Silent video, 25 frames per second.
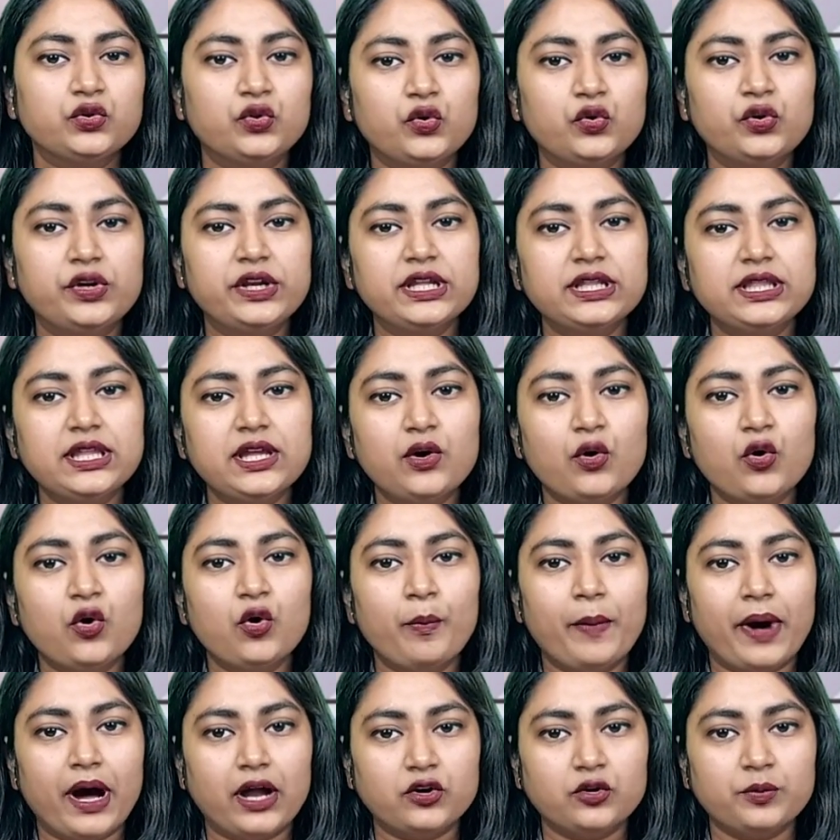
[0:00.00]
দুর্নীতি ও
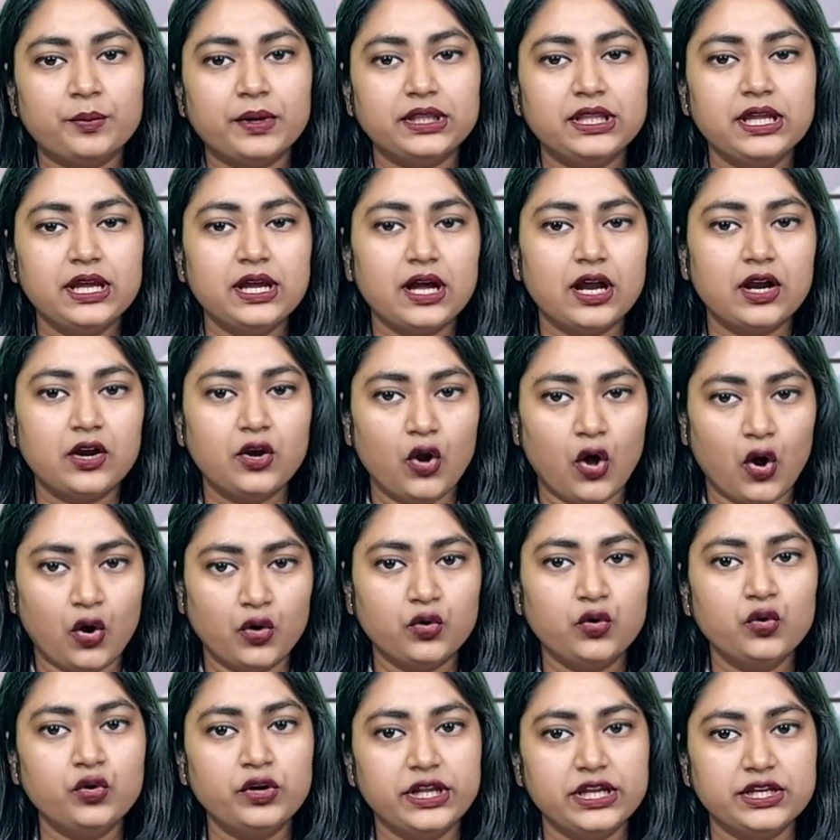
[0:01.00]
মানবাধিকার
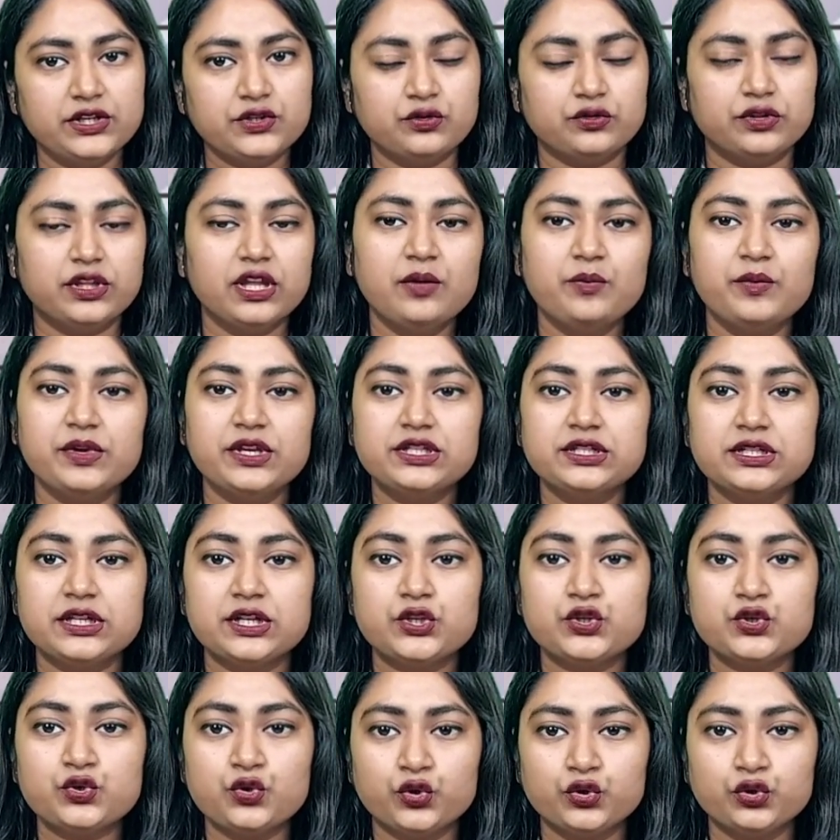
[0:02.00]
লঙ্ঘন ইস্যুতে
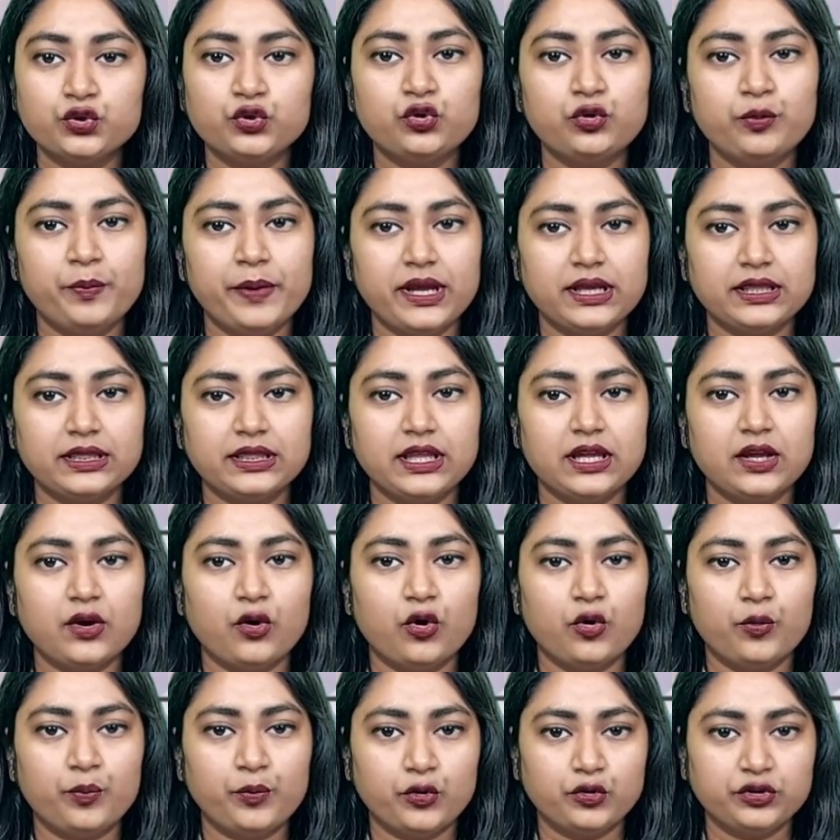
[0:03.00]
বিশ্বের সত্তর ব্যক্তি
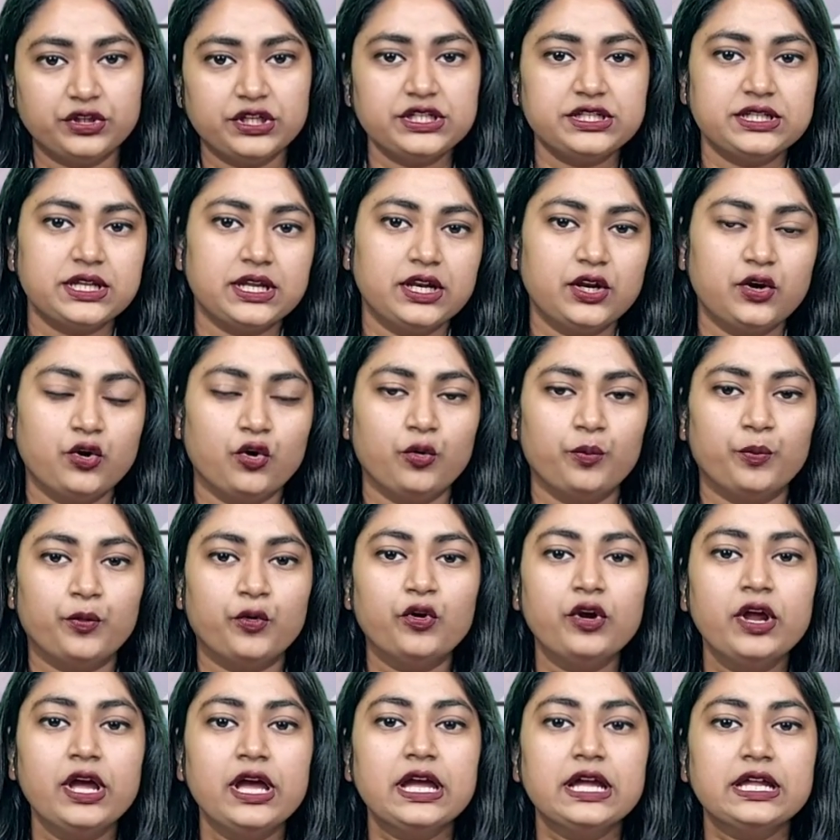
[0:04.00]
ও প্রতিষ্ঠানের
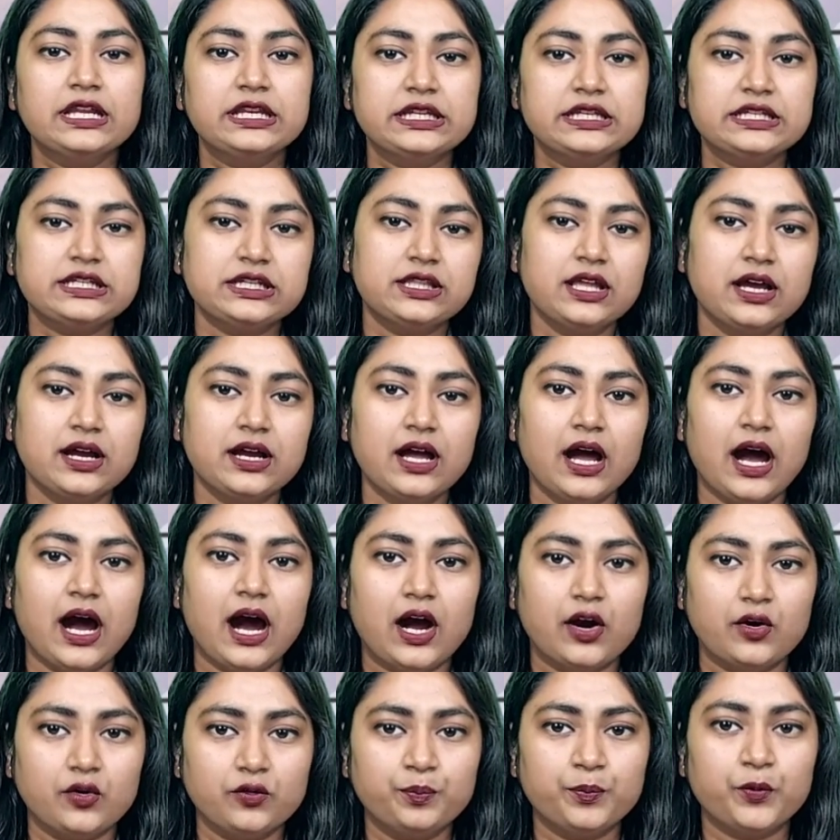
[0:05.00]
ওপর নিষেধাজ্ঞা
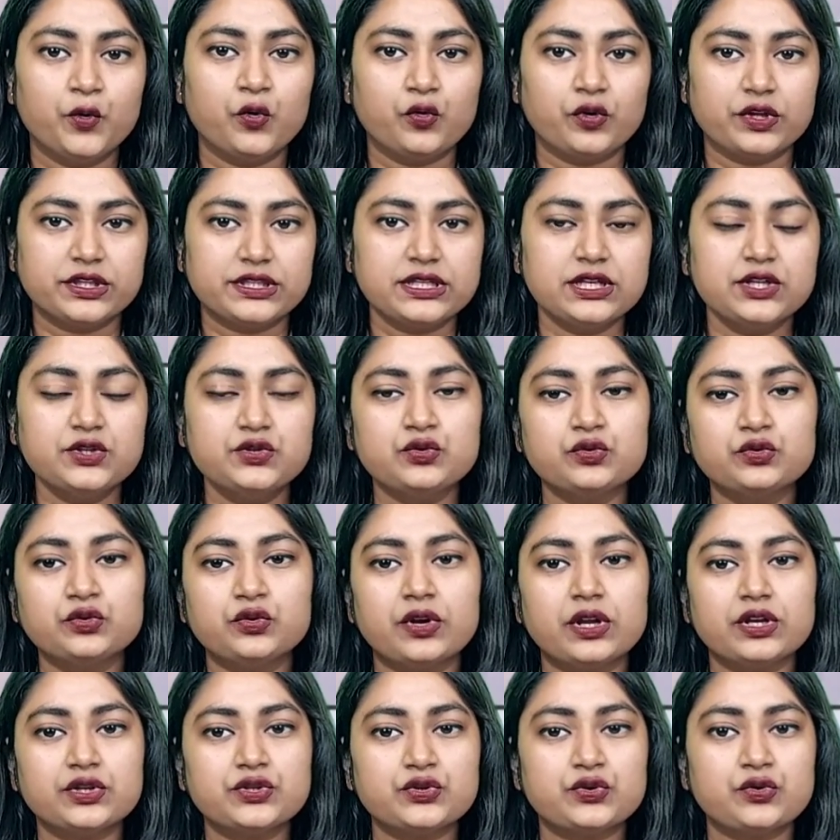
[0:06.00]
আরোপ করেছে
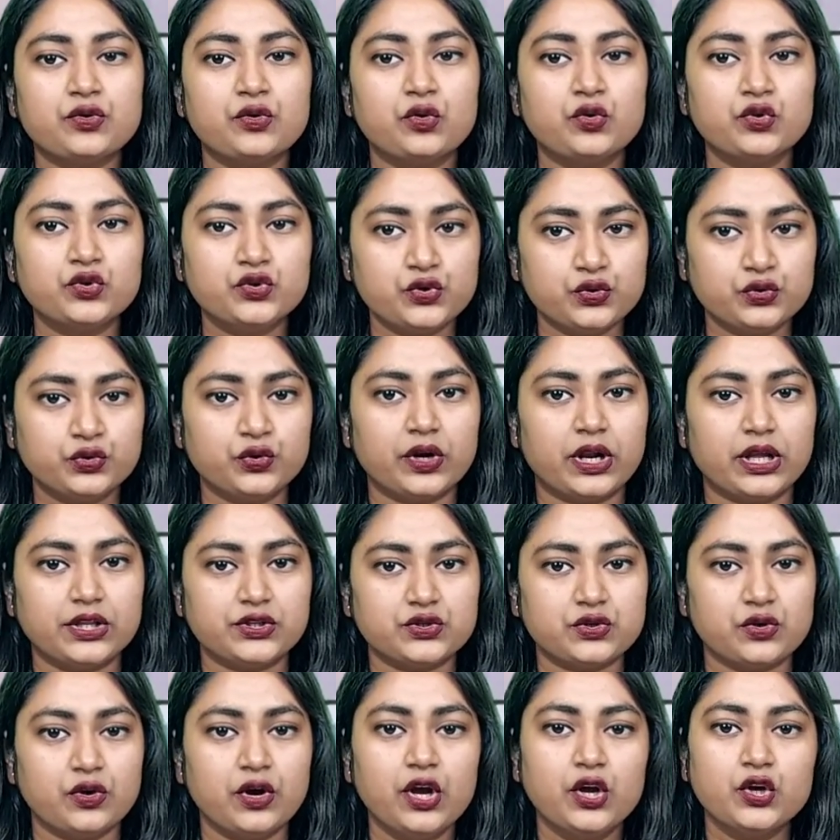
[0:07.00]
যুক্তরাষ্ট্র ও
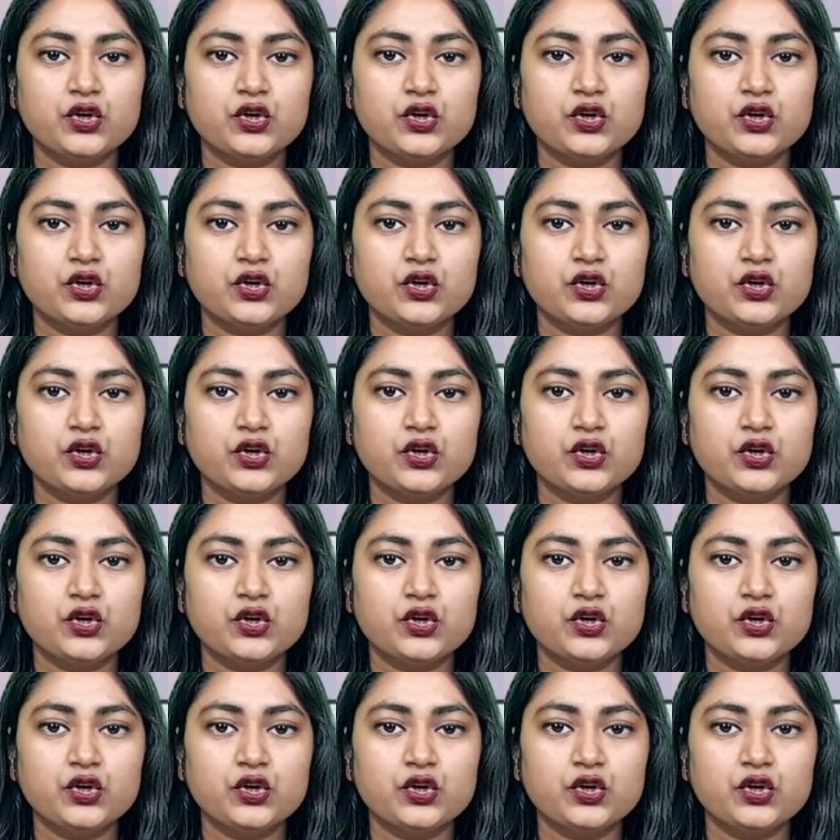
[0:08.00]
যুক্তরাজ্য